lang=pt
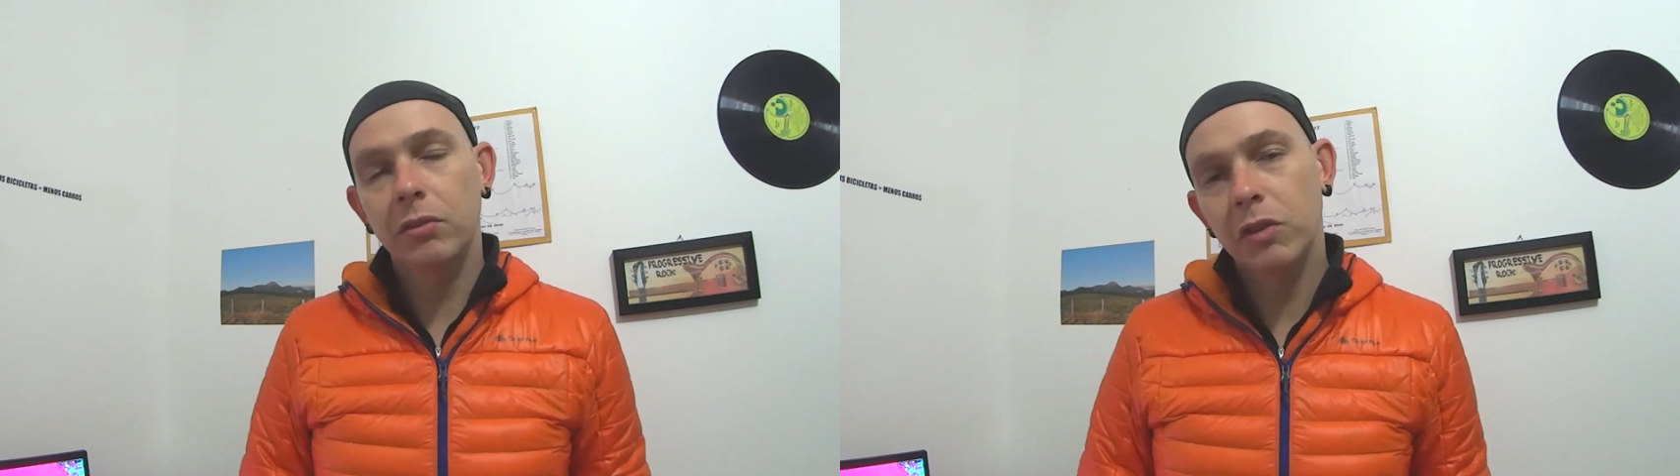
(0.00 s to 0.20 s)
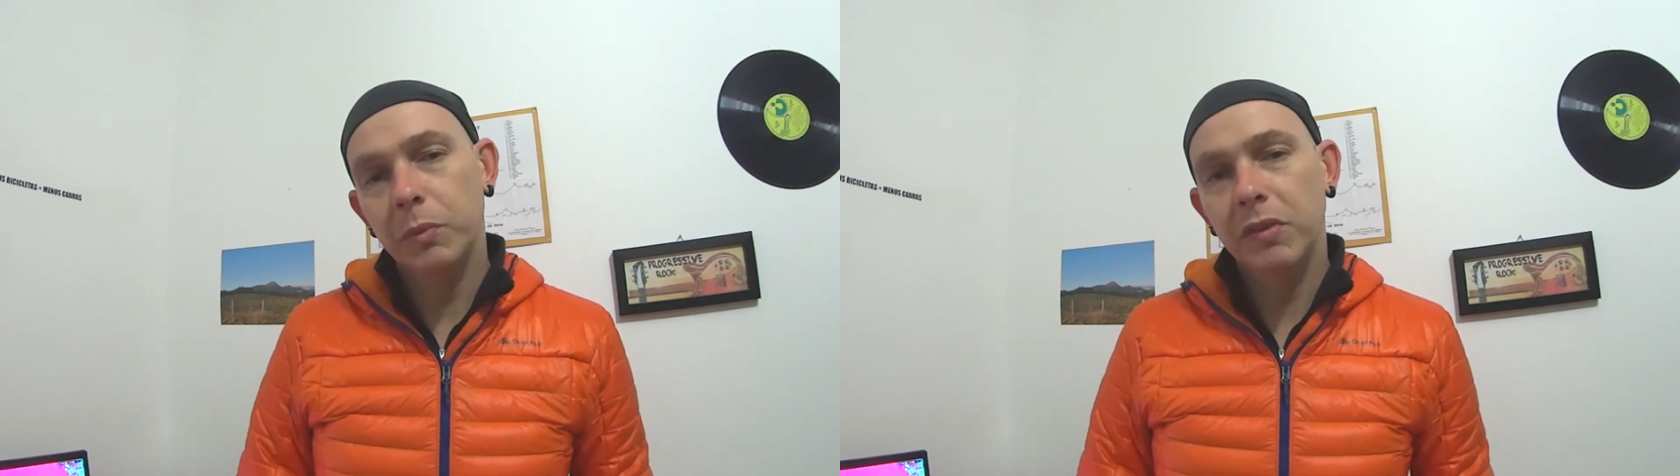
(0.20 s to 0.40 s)

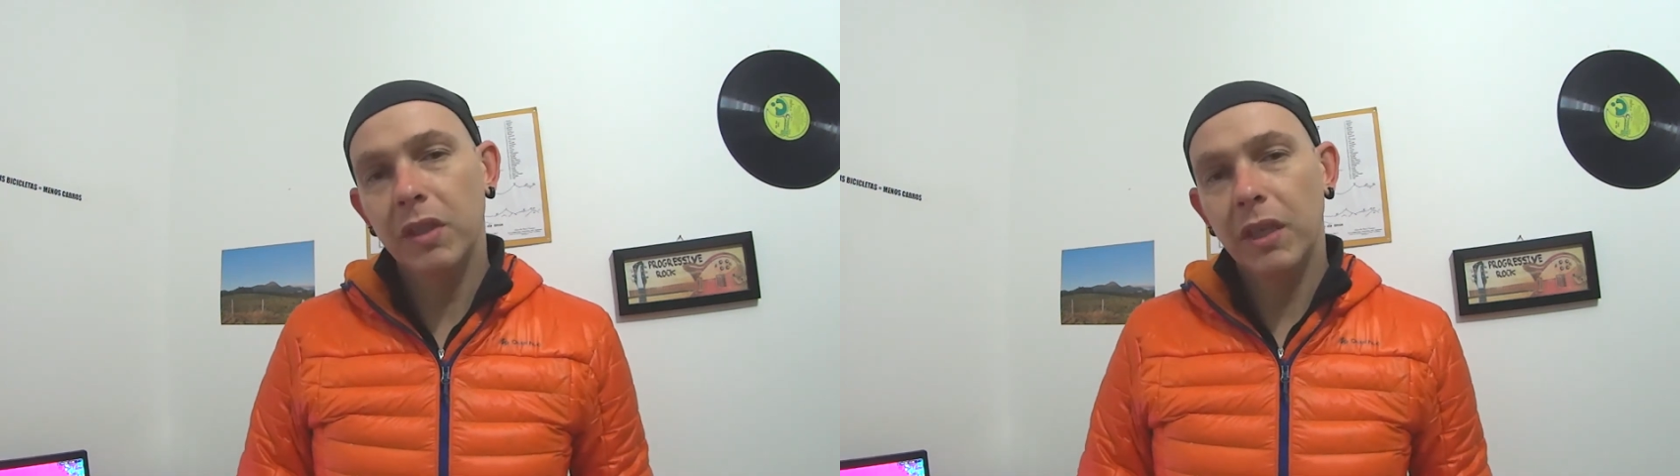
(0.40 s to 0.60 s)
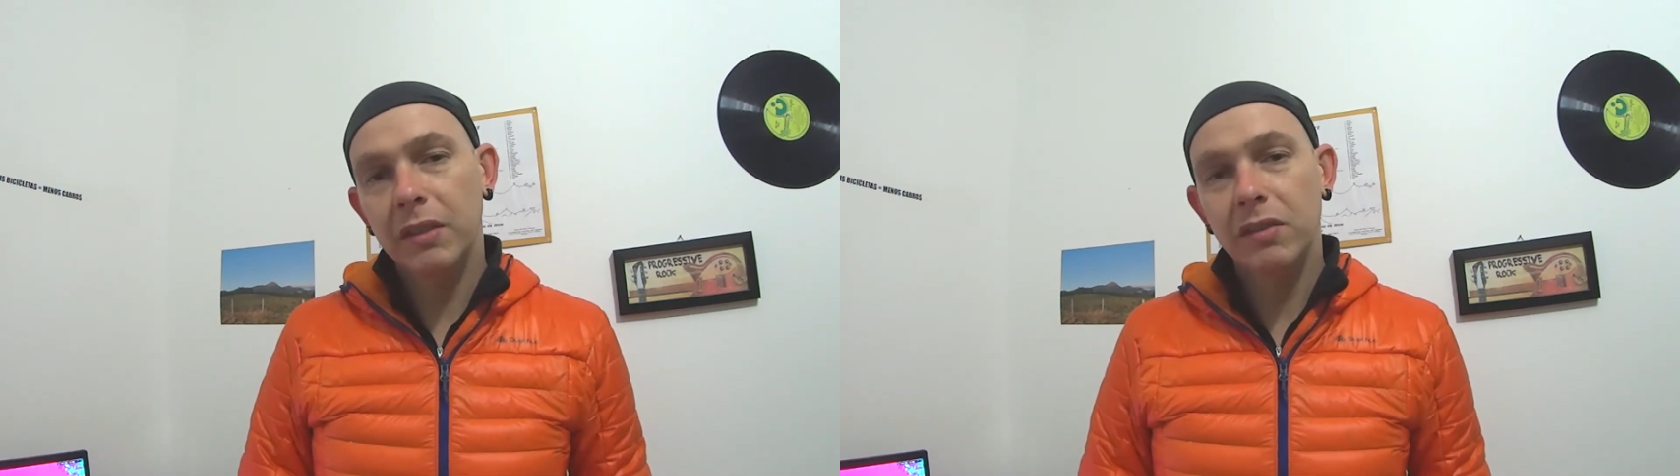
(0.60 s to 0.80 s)
com as
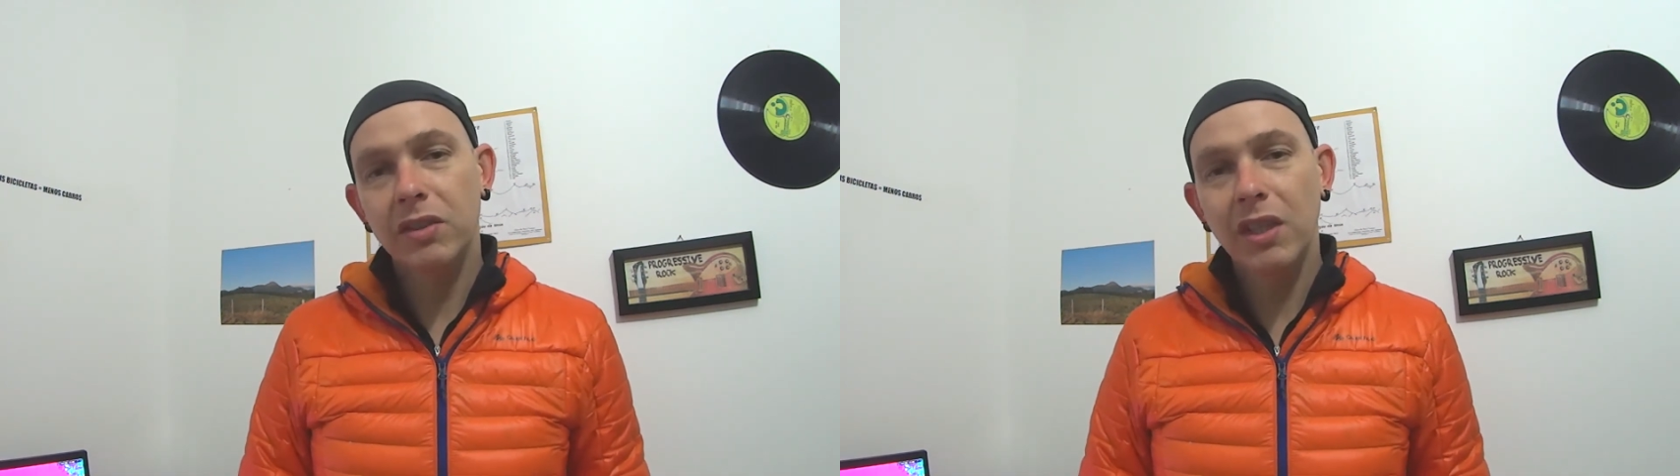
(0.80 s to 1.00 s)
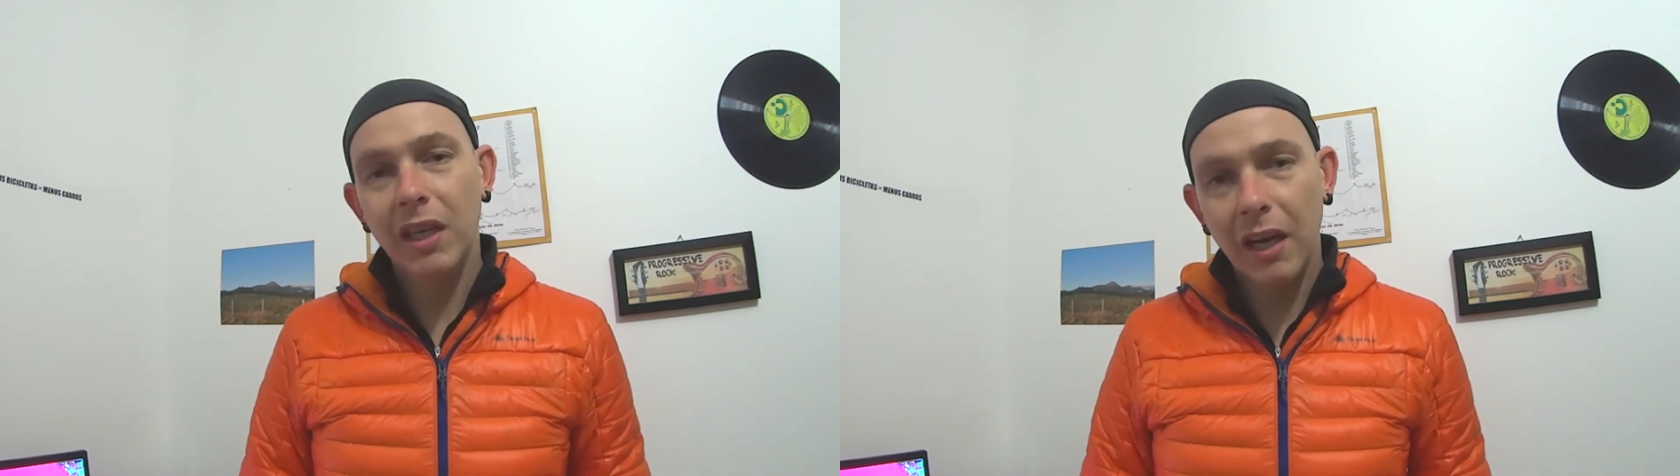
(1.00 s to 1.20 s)
bicicletas
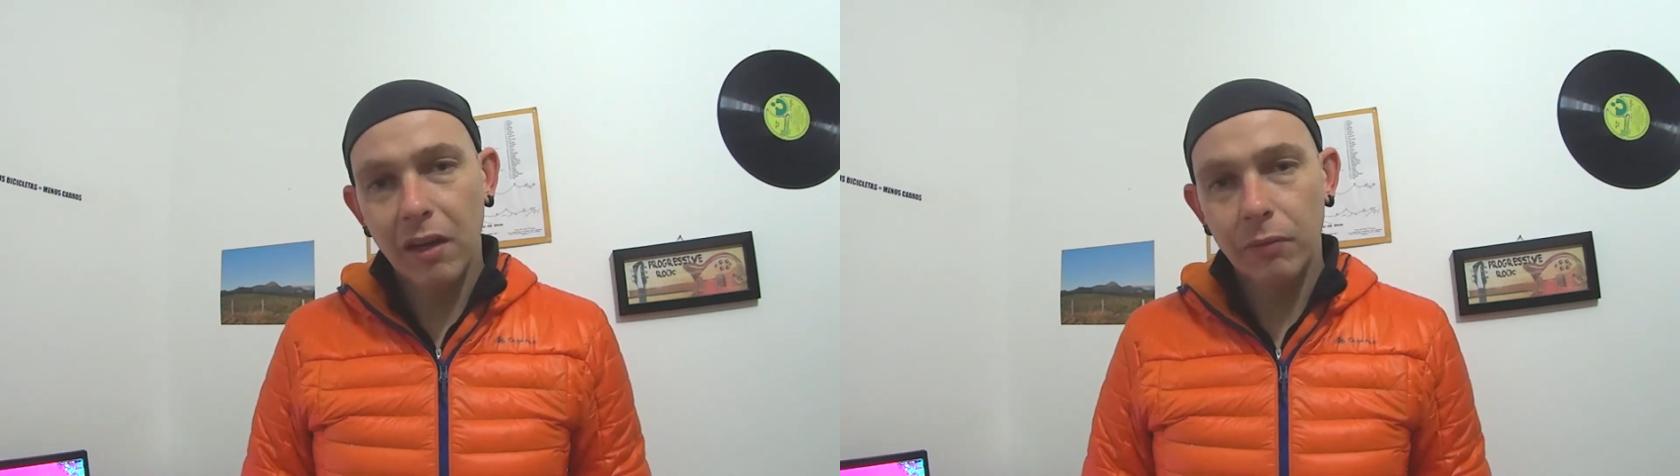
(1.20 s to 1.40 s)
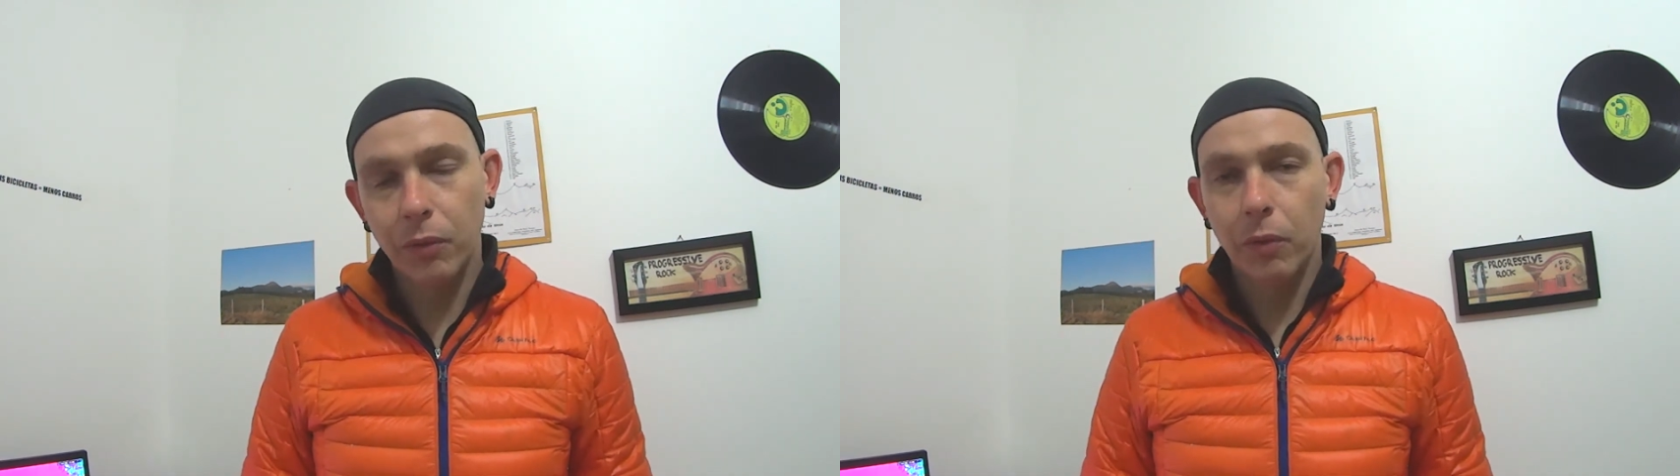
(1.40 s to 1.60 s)
de
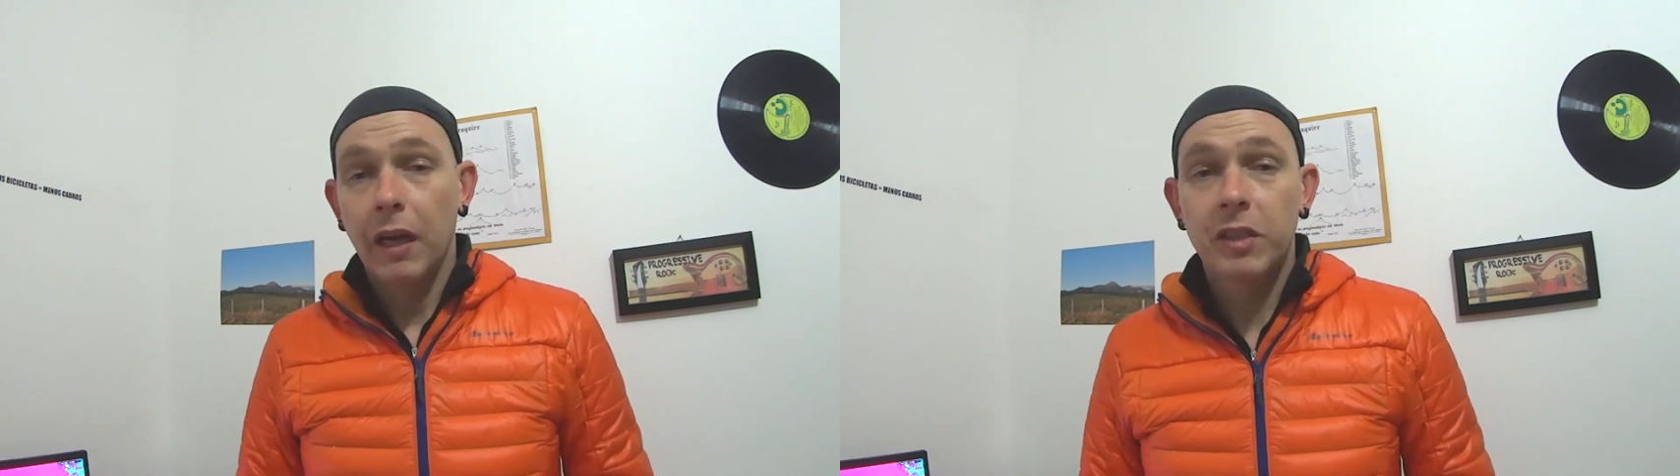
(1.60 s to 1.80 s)
gravel.